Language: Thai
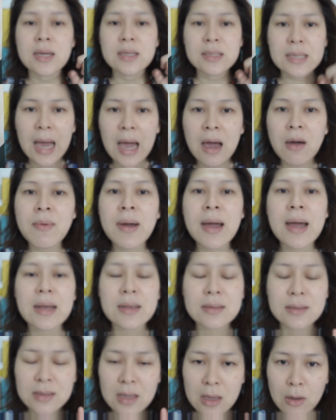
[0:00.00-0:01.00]
เช้ามา
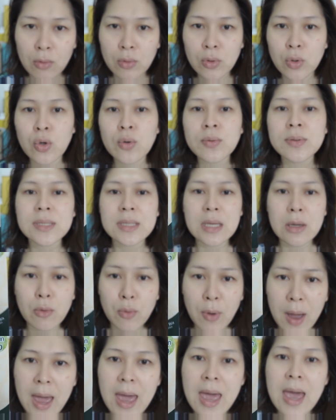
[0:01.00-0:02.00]
สิวยุบสิว
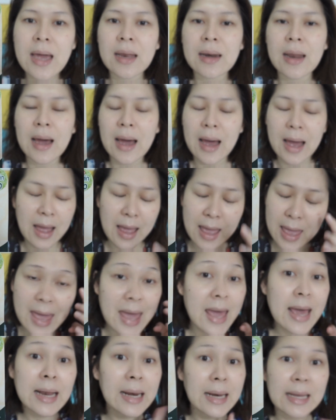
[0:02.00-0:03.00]
แห้งนะคะ
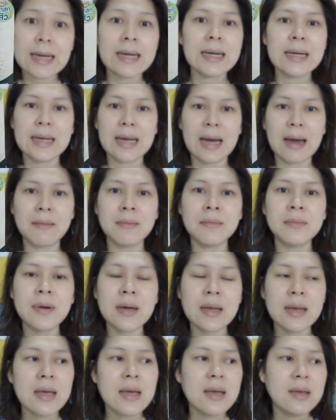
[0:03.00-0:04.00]
แห้งเลยนะคะ เพื่
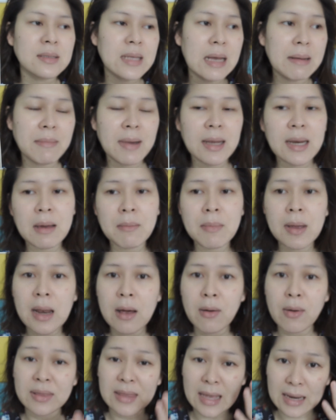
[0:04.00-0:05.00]
อนๆสามารถทำให้
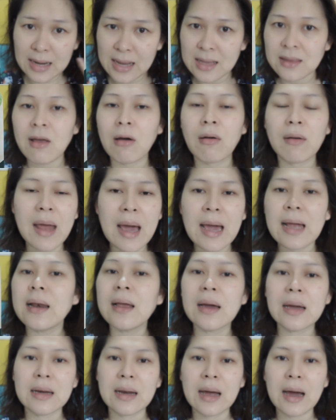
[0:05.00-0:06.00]
เราแต่งหน้าต่อได้
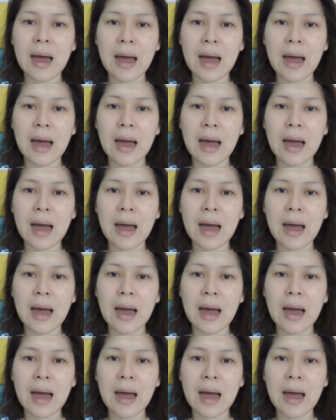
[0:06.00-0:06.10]
เลยนะ